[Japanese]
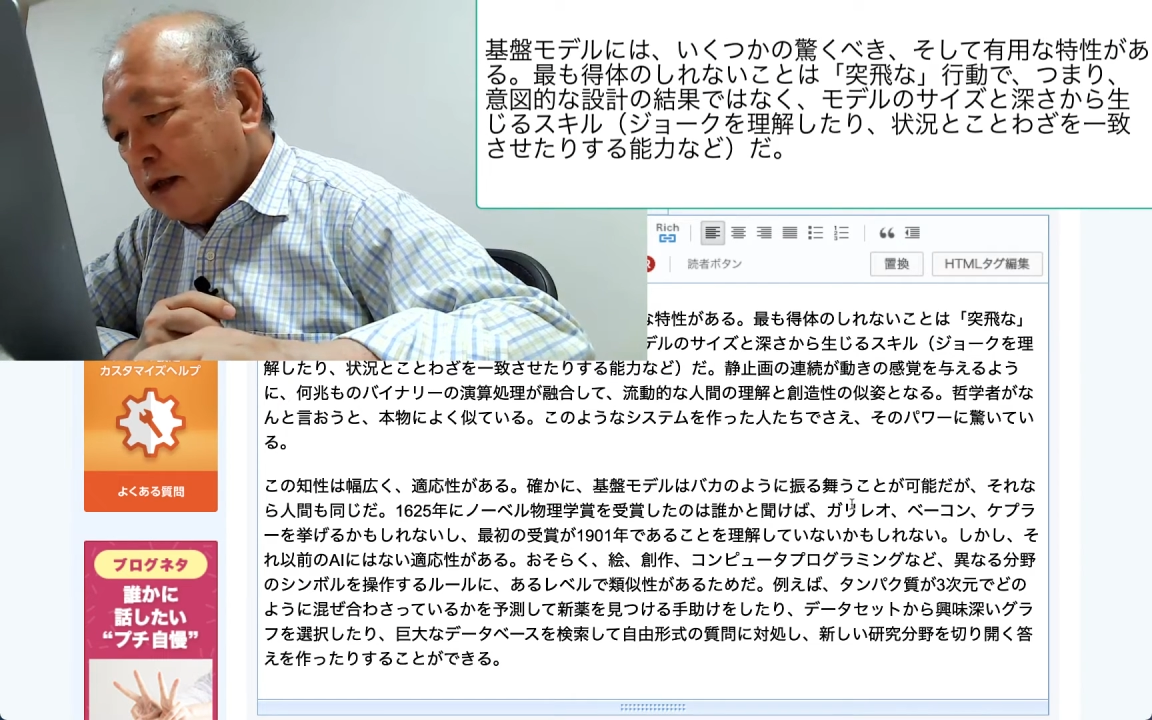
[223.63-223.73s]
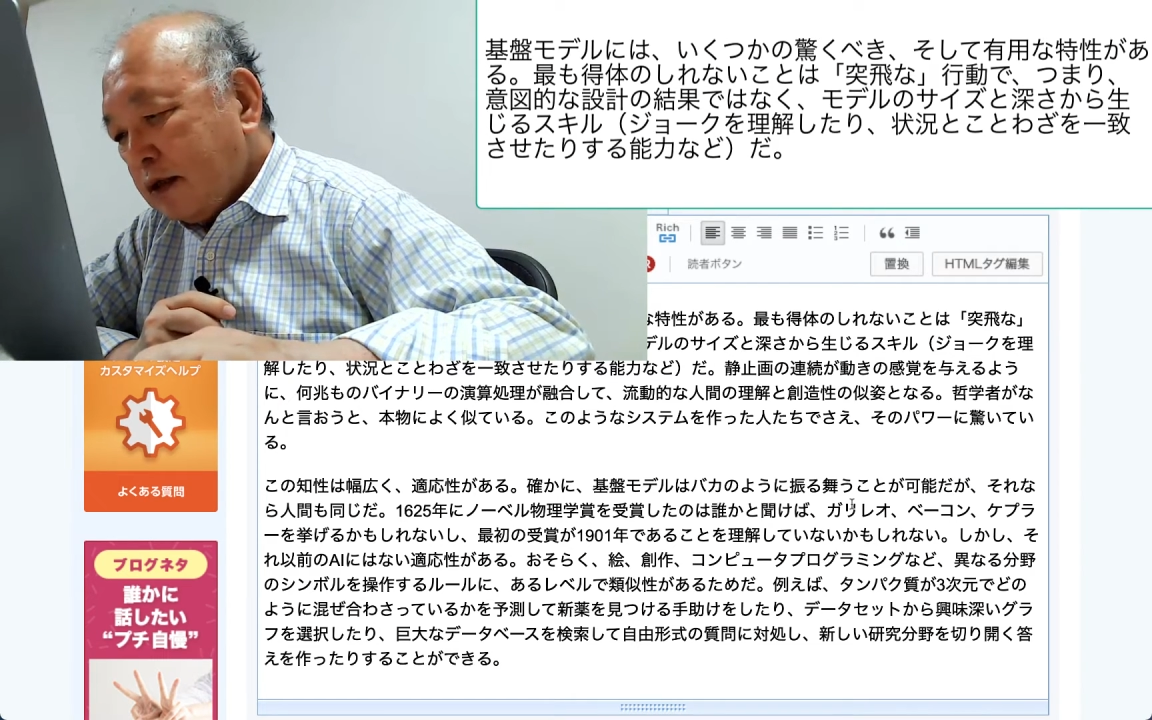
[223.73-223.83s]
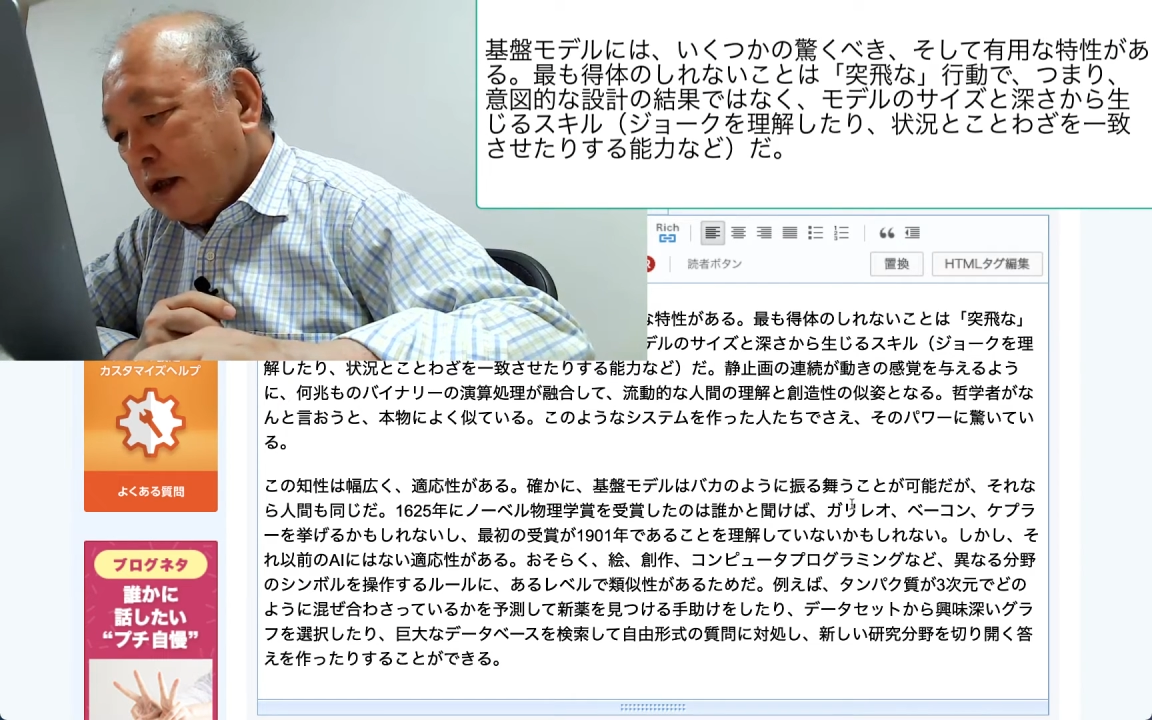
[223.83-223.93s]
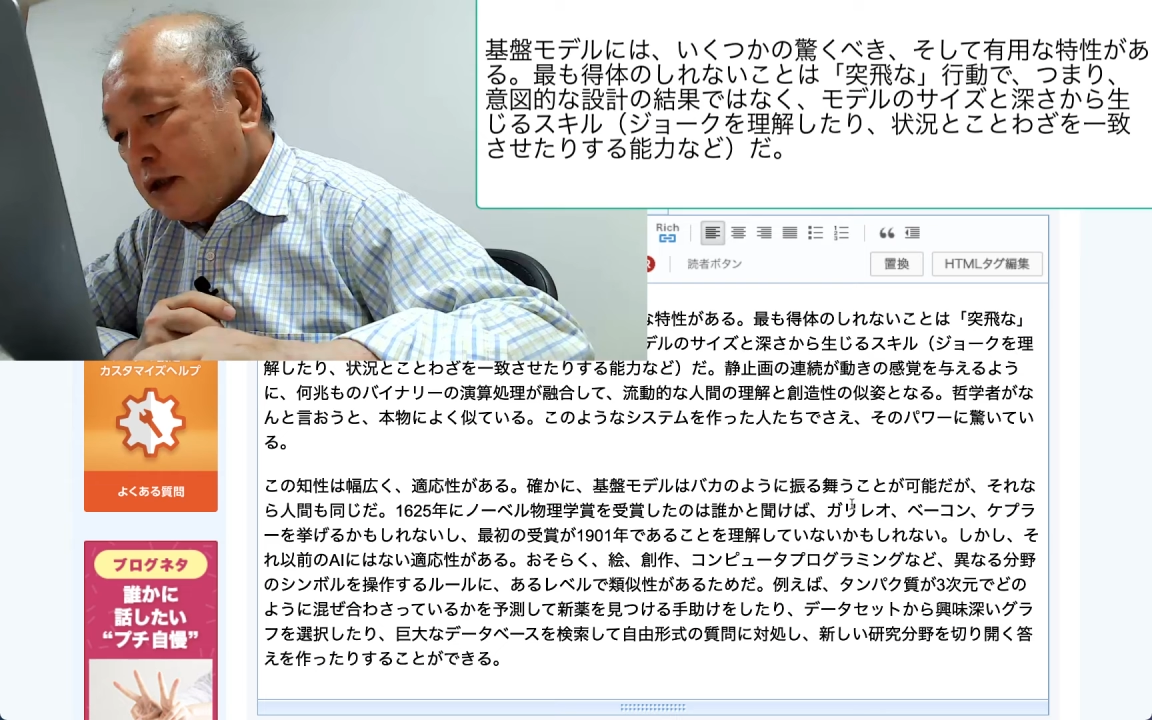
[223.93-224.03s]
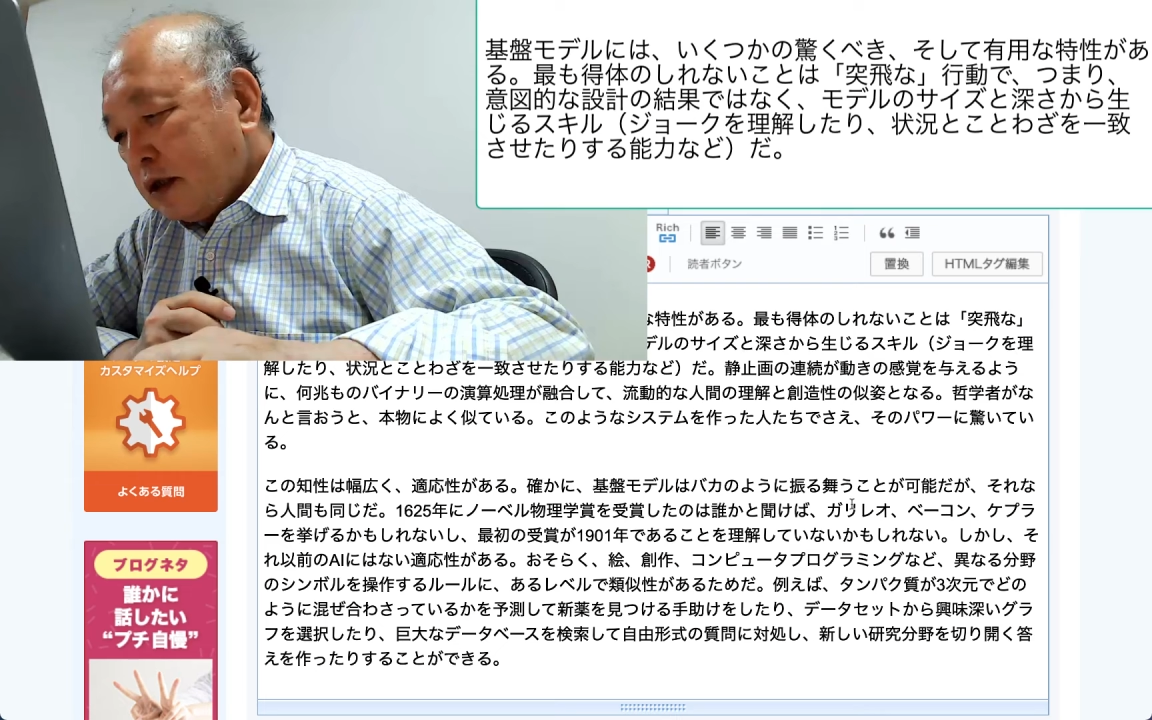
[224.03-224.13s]

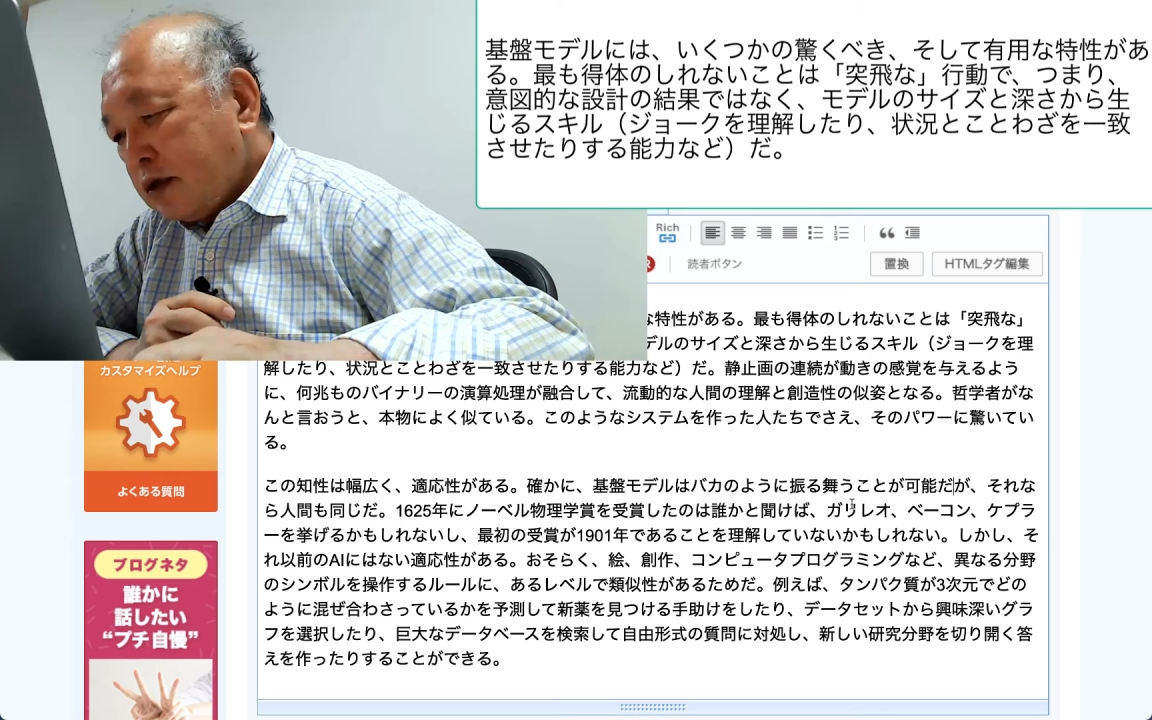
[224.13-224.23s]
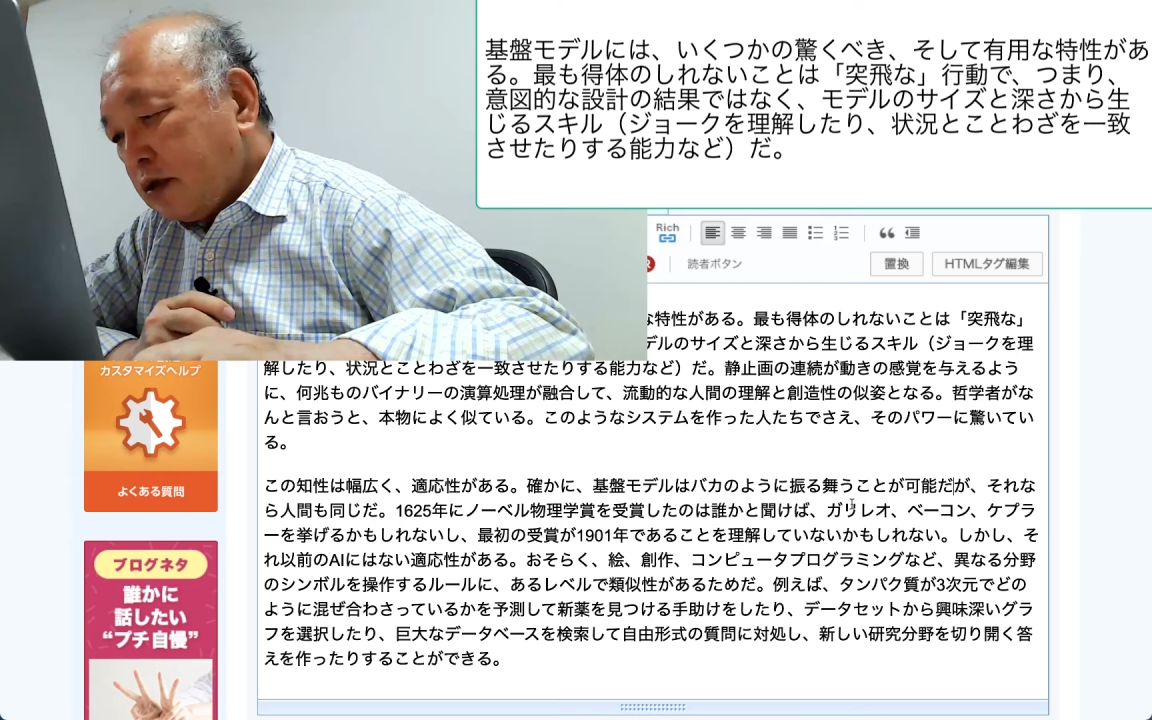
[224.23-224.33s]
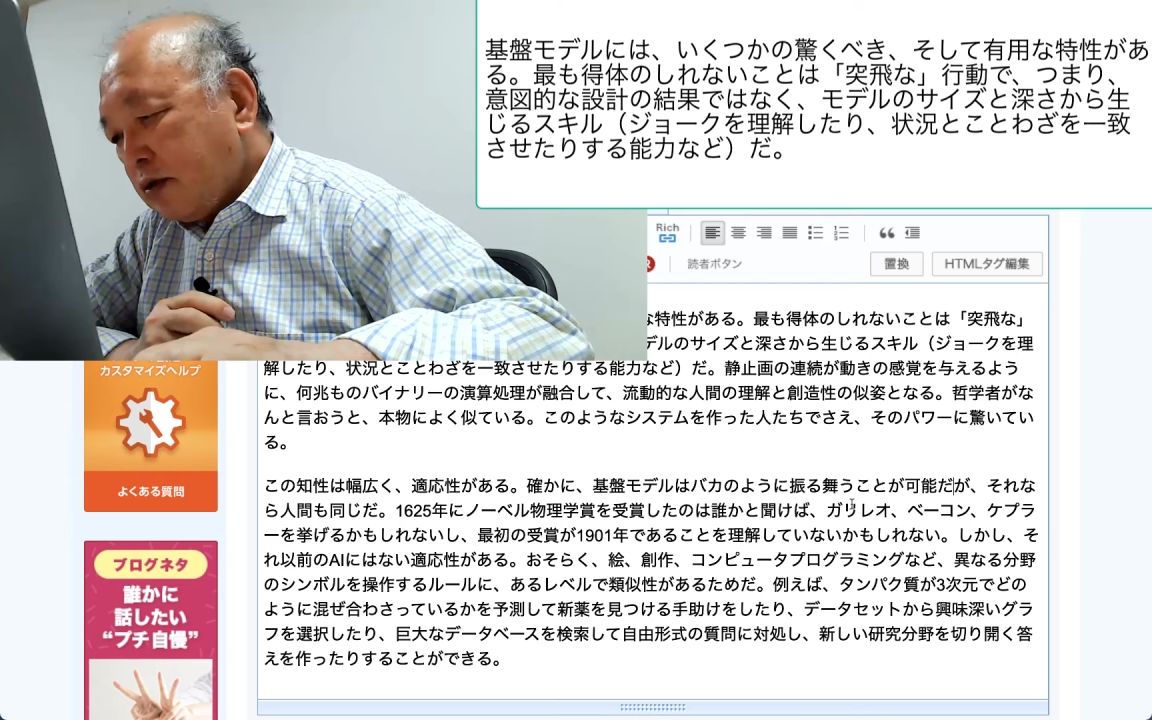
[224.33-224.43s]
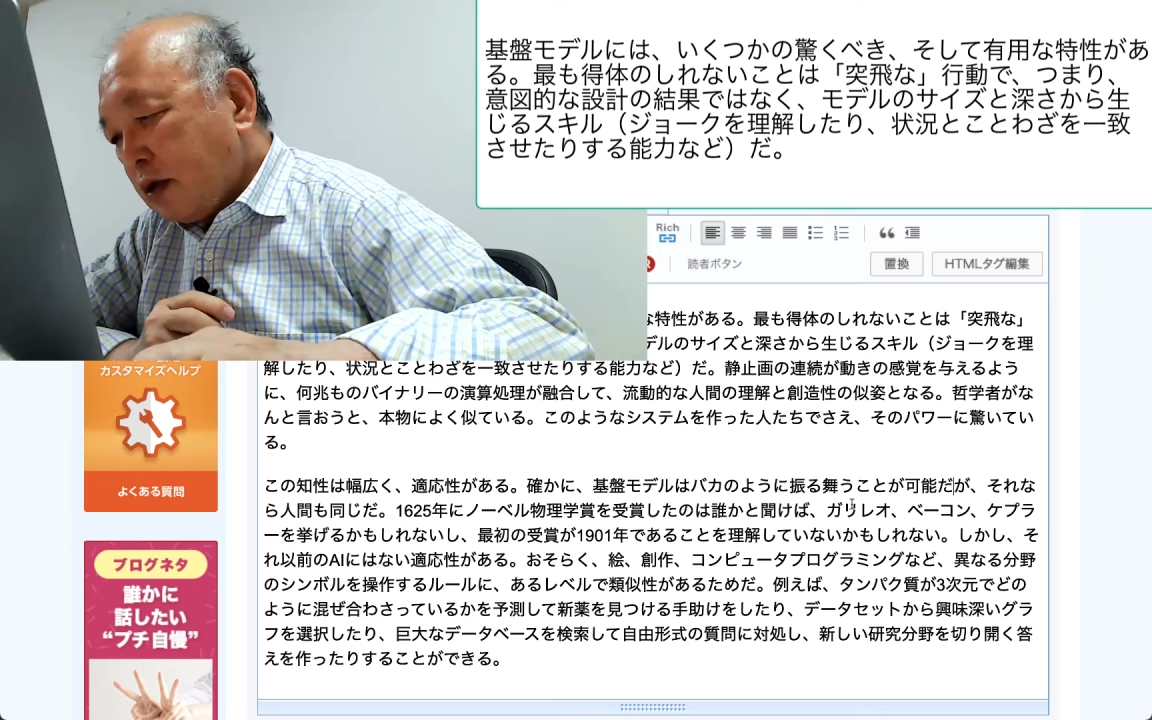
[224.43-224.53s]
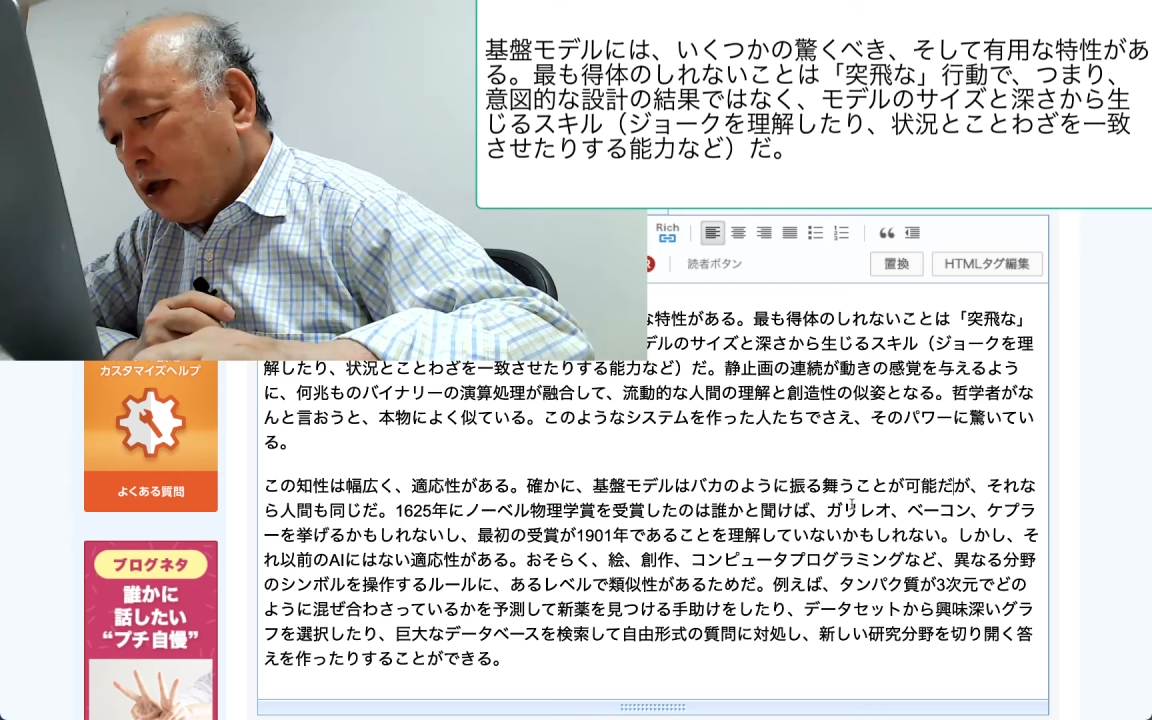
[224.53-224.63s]

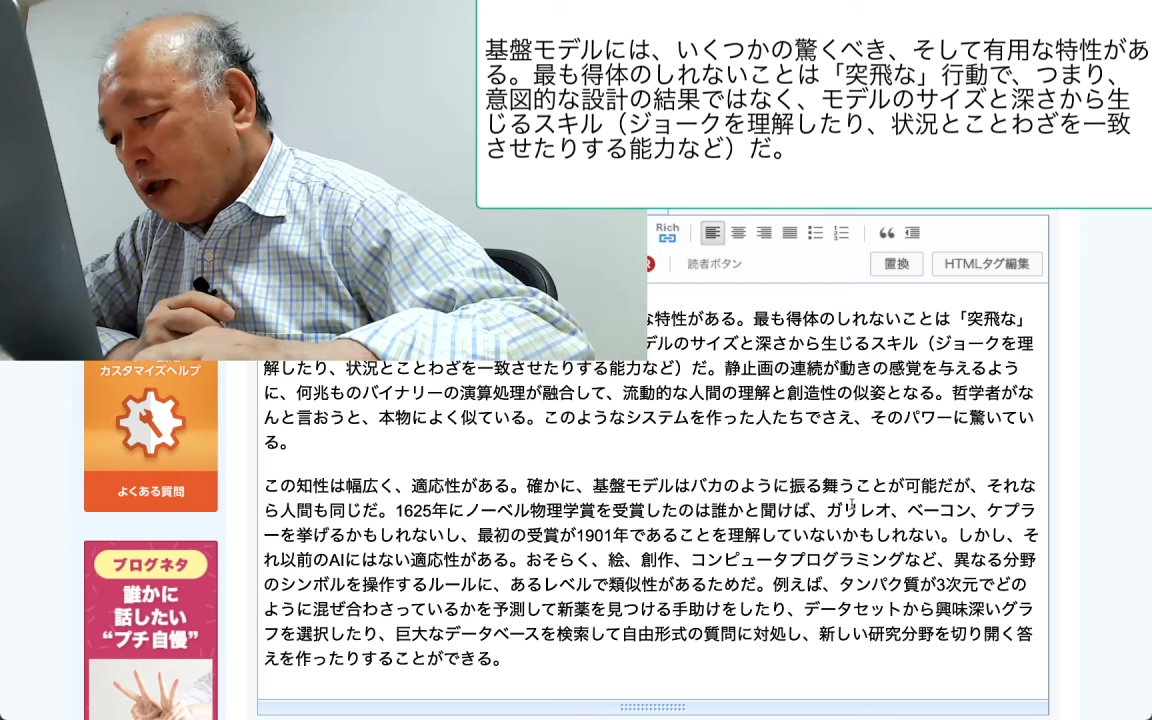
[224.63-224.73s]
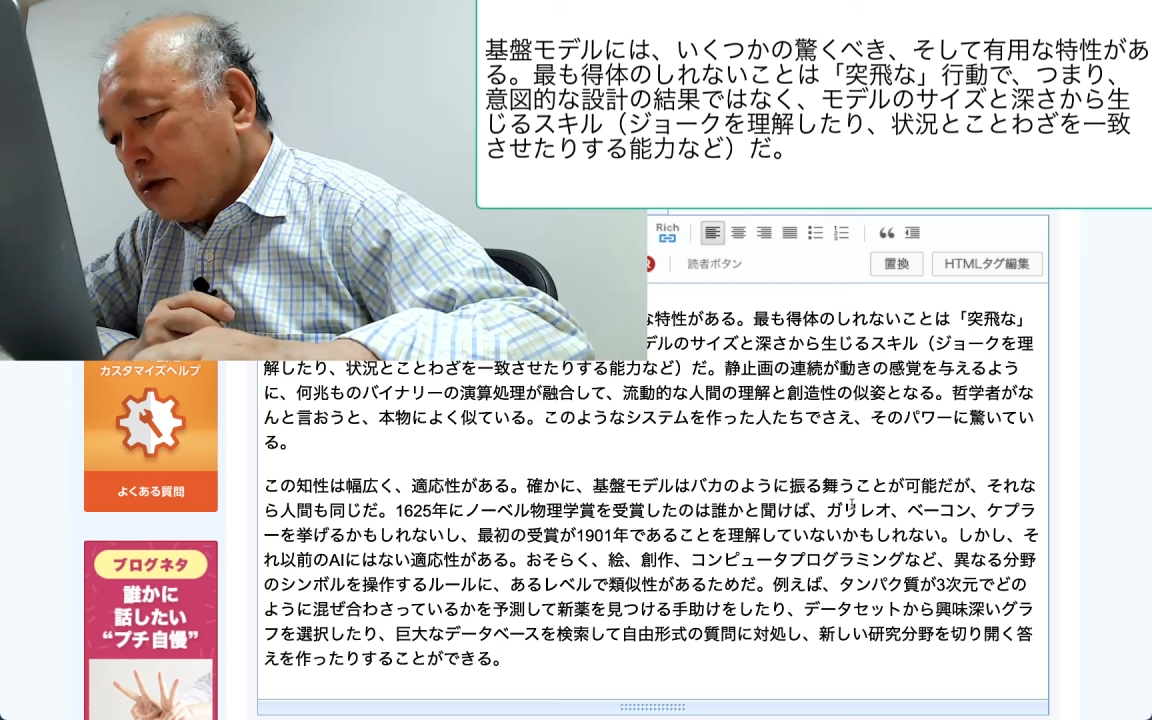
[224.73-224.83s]
データセットから